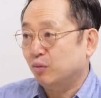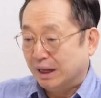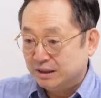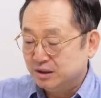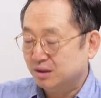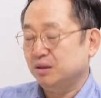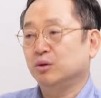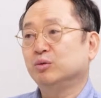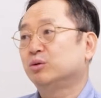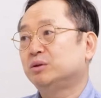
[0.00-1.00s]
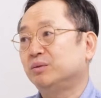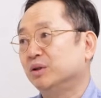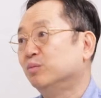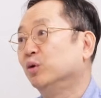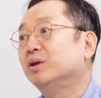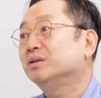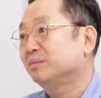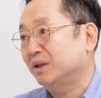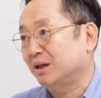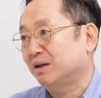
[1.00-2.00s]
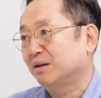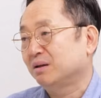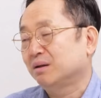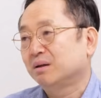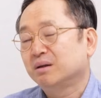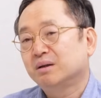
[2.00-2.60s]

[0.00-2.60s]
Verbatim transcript: 완전한 영토 지배는 못했습니다. 음.